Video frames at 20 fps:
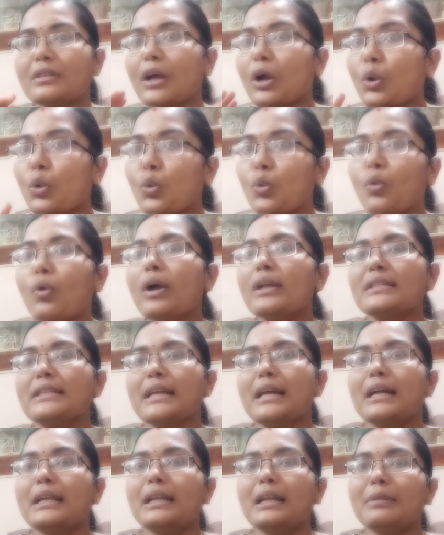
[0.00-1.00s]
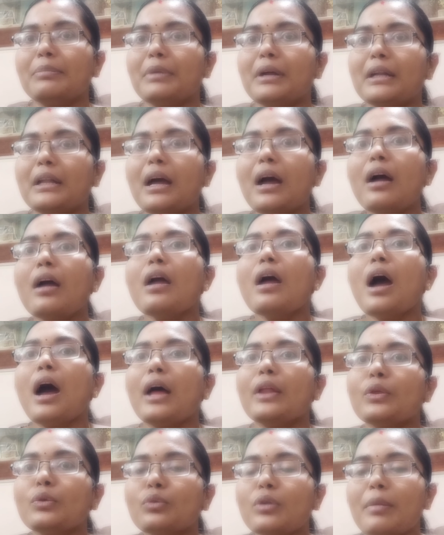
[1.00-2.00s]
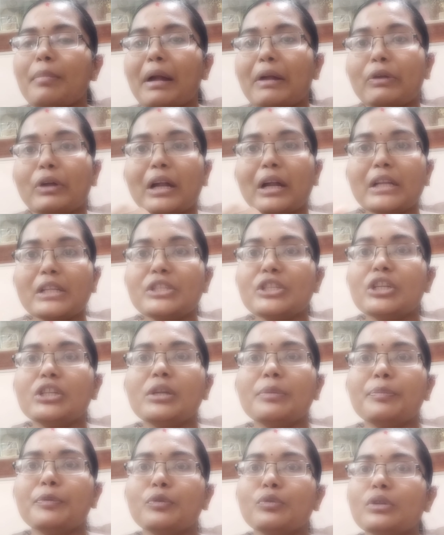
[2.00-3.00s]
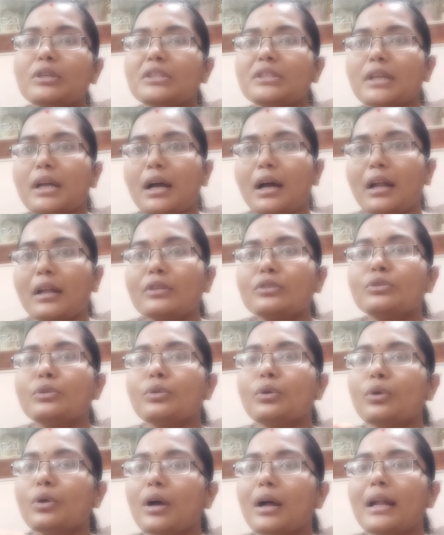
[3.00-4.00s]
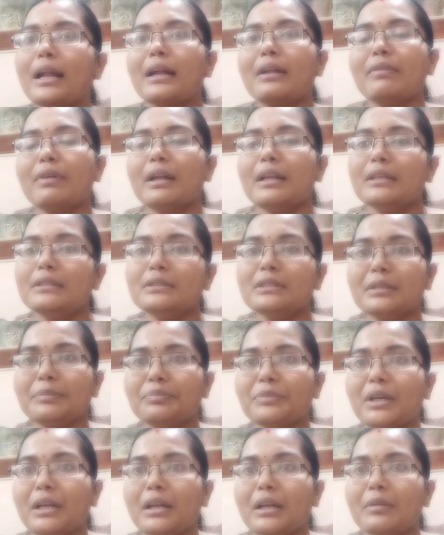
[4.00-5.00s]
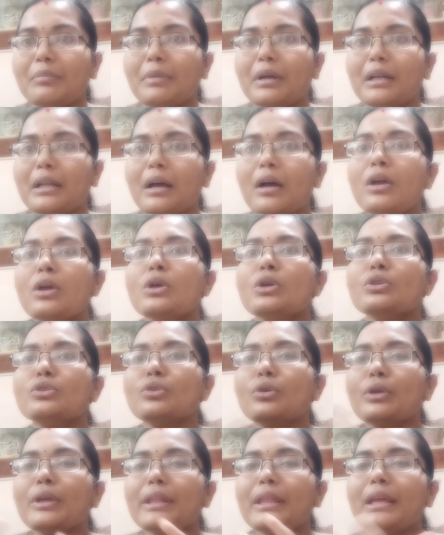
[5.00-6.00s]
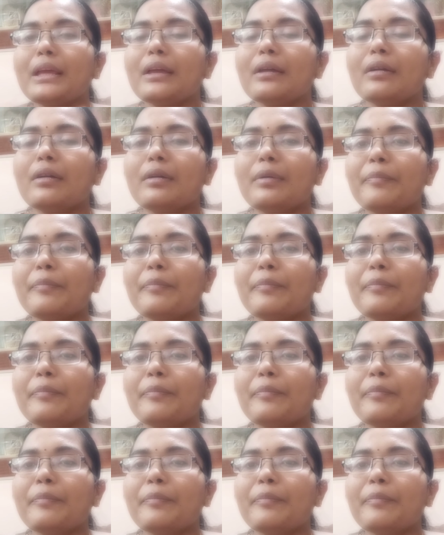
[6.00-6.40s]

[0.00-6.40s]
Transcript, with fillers: తక్కువగా చేయాలన్నమాట అది కూడా మనం నడిచేటప్పుడు కూడా చాలా స్లోగా నడవాలి అని చెప్తారనమాట సో ఇది